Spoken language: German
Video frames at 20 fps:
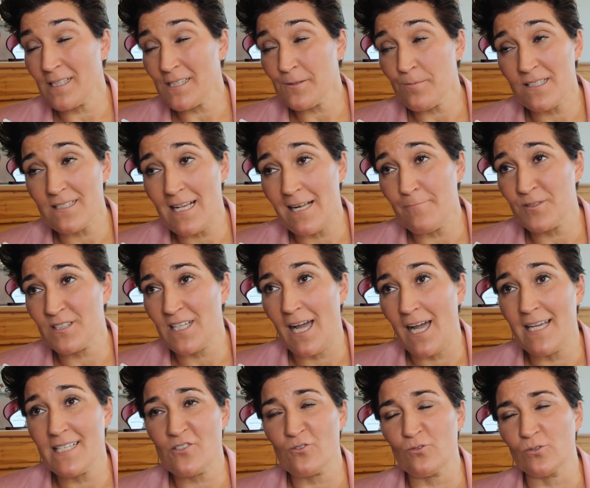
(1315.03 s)
manchmal
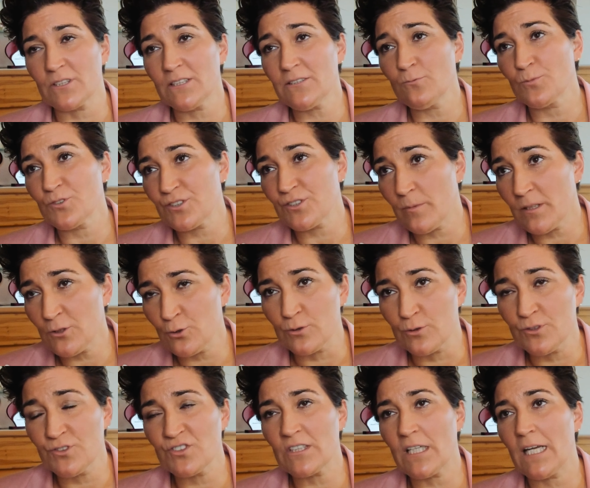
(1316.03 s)
Selbstgeißelung. Ne? Du musst immer
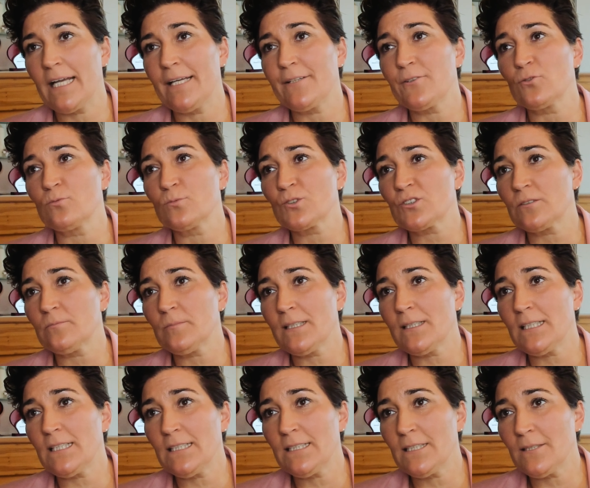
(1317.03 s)
dünn sein, du musst
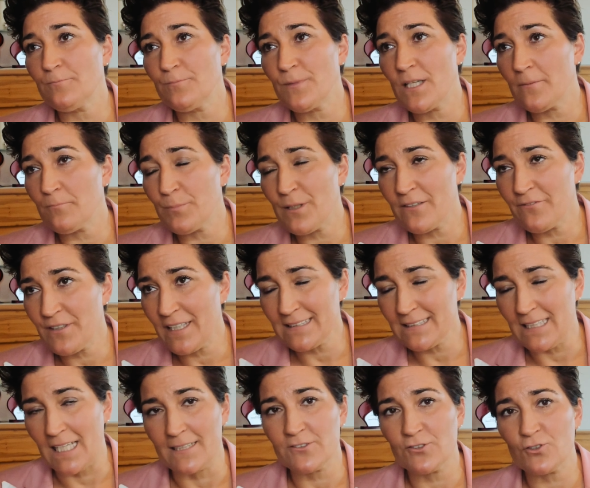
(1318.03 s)
immer mhm. ähm, ähm,
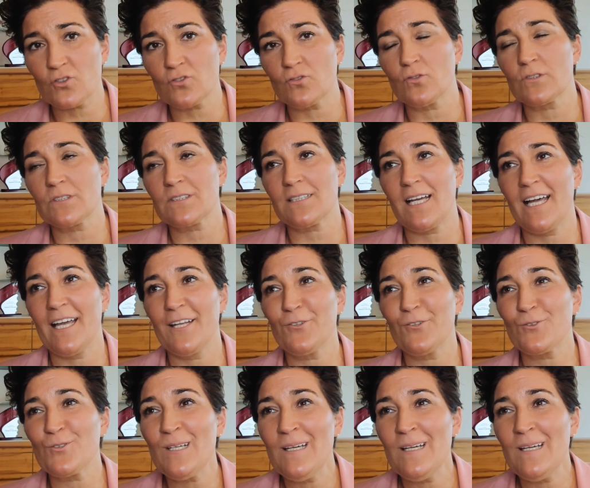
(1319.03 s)
perfekt angezogen sein. Und